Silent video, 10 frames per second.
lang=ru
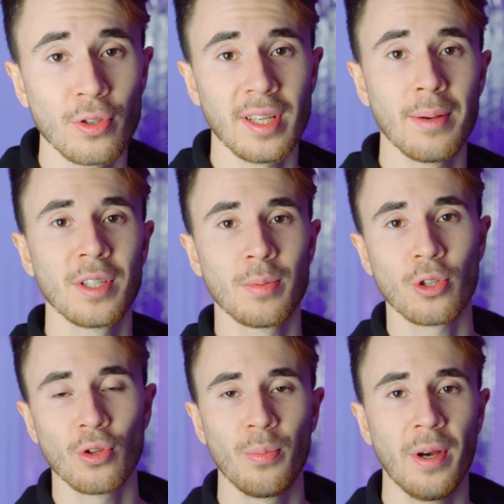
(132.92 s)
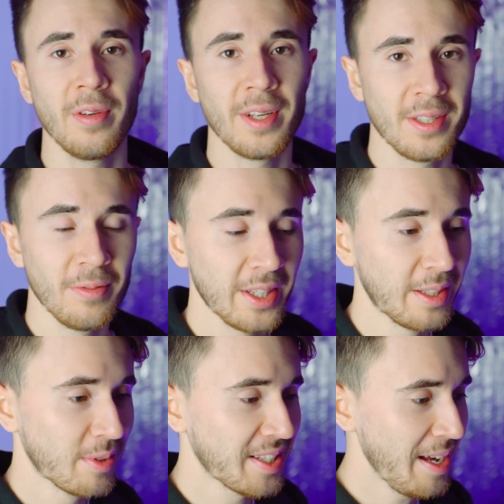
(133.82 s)
Но самое смешное, поверьте, в
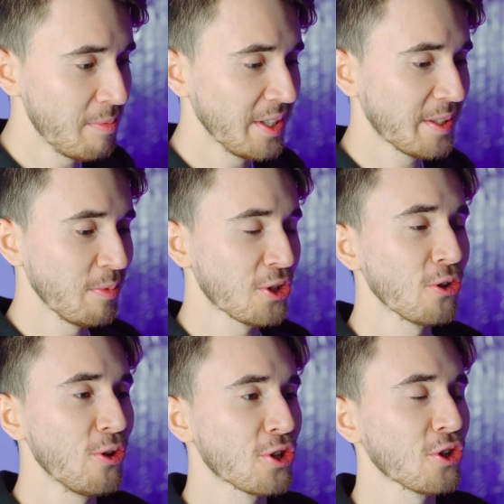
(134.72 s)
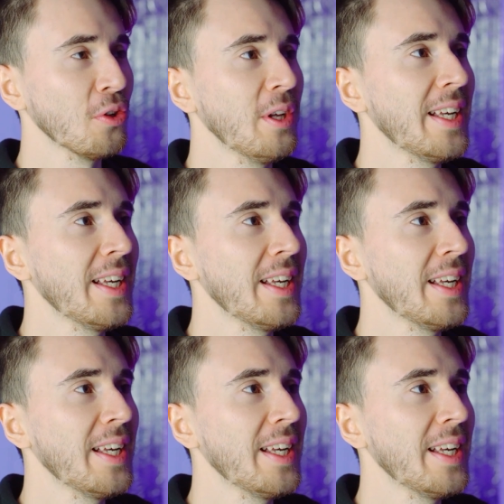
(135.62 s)
этом самое смешное, что